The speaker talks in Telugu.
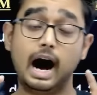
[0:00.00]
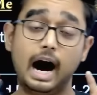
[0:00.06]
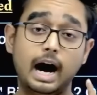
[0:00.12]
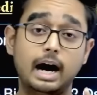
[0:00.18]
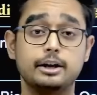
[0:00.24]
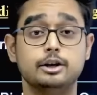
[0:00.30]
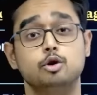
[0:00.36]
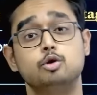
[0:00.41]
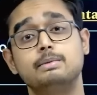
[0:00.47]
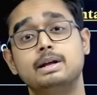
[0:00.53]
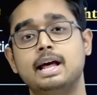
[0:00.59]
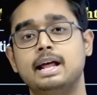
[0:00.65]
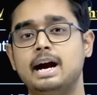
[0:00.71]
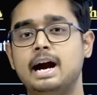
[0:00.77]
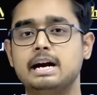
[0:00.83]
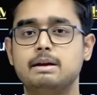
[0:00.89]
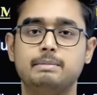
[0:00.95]
ఆ హ్యూమన్
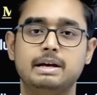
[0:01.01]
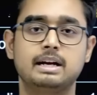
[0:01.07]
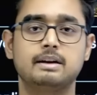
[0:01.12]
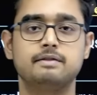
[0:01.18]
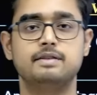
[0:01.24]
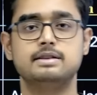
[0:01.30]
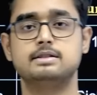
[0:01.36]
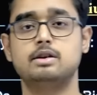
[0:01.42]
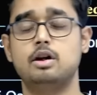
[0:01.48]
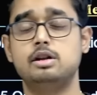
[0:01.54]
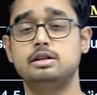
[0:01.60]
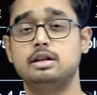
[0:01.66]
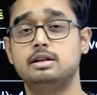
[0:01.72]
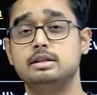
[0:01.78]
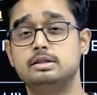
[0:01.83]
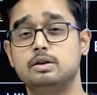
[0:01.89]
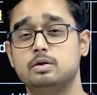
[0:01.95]
అనాటమీ ఇంకా ఫిజియాలజీ
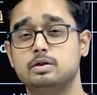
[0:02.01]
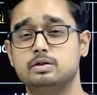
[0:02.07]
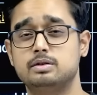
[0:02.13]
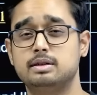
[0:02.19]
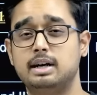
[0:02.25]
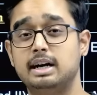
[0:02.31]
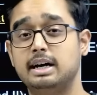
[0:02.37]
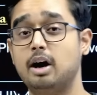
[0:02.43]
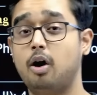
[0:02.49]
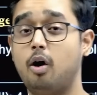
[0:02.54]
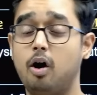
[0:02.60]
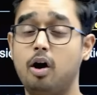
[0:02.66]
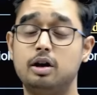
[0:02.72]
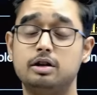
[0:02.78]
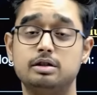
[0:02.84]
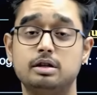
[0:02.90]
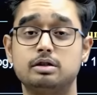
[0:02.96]
నుంచే వస్తుందంటే
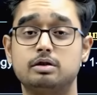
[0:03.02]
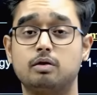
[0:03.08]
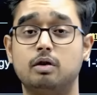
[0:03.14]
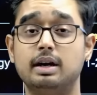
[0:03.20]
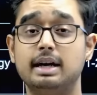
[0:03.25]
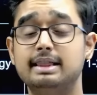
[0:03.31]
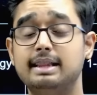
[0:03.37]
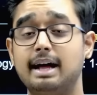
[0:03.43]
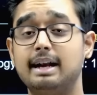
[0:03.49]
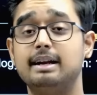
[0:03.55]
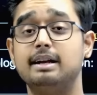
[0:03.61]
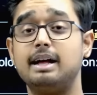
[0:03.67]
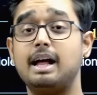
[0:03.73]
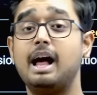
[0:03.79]
ఆలోచించుకోండి దాని